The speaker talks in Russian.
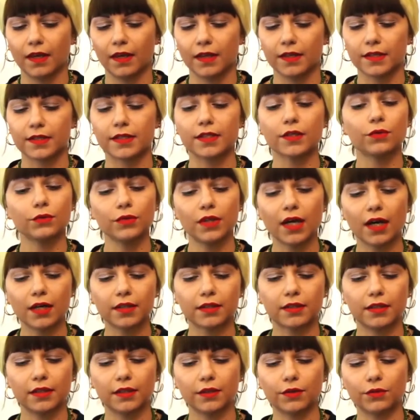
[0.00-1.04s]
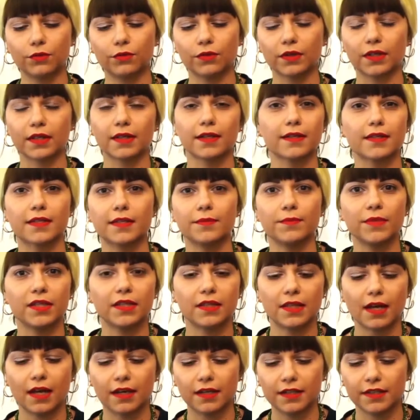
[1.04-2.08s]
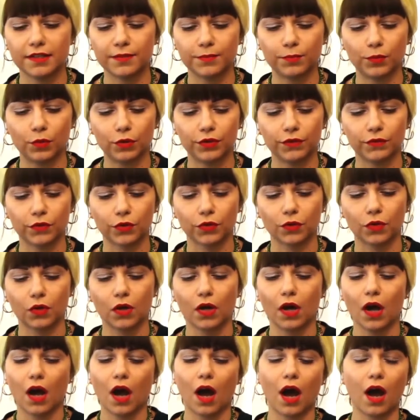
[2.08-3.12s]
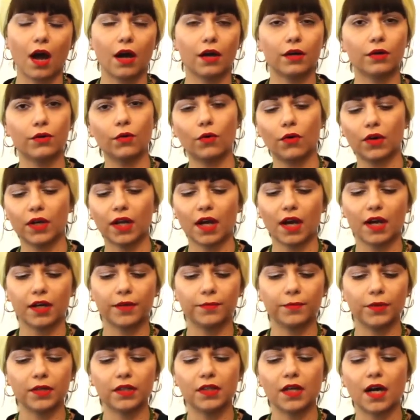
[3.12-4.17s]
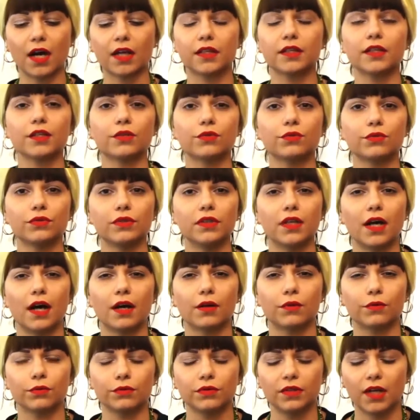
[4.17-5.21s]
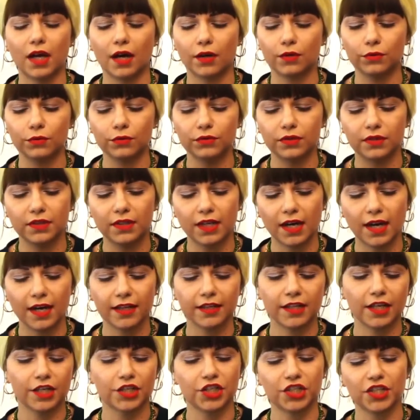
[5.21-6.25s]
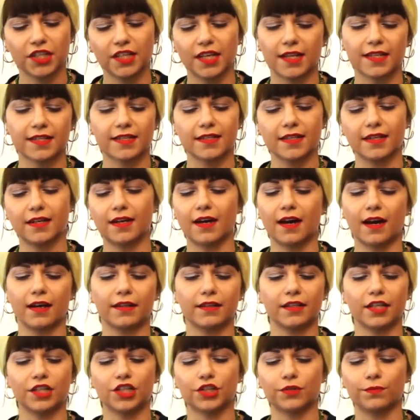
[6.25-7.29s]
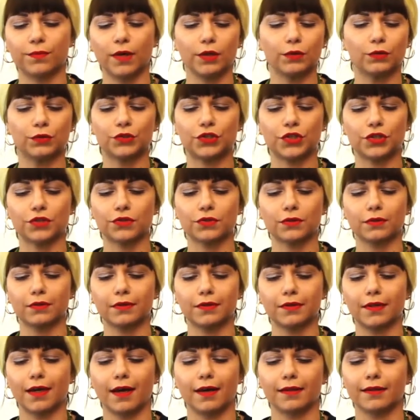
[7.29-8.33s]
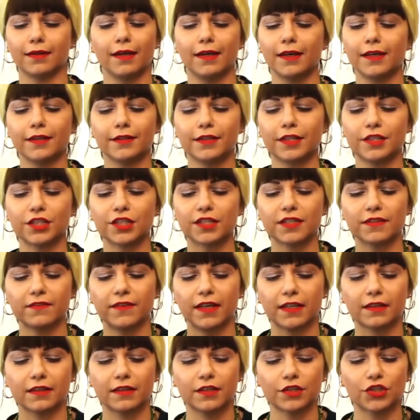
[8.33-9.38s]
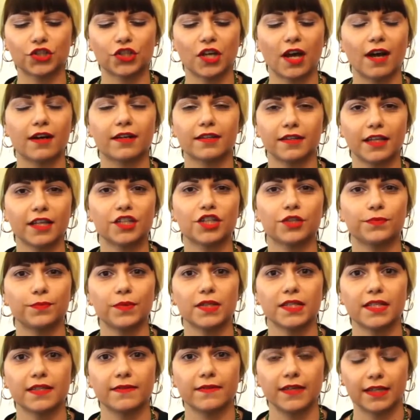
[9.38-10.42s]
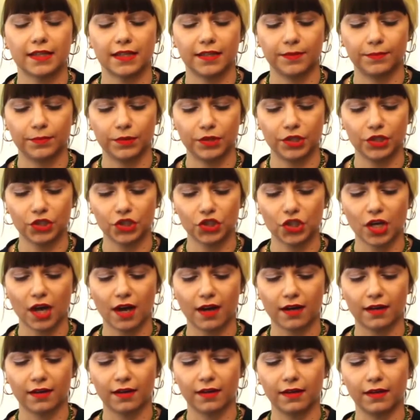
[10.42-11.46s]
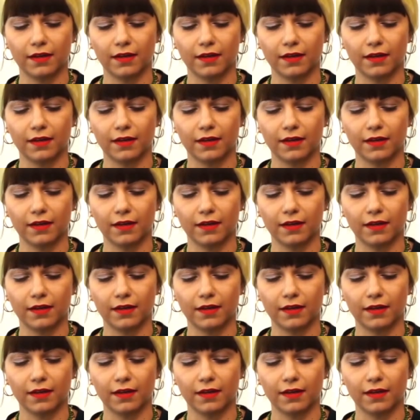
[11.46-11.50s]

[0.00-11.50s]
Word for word: Закудахтали куры, заметались по двору. «Ах, горе, ах, беда! Ты куда, куда, куда наш ясный хан, наш могучий султан, наш светлый шах, наш пресветлый падишах?»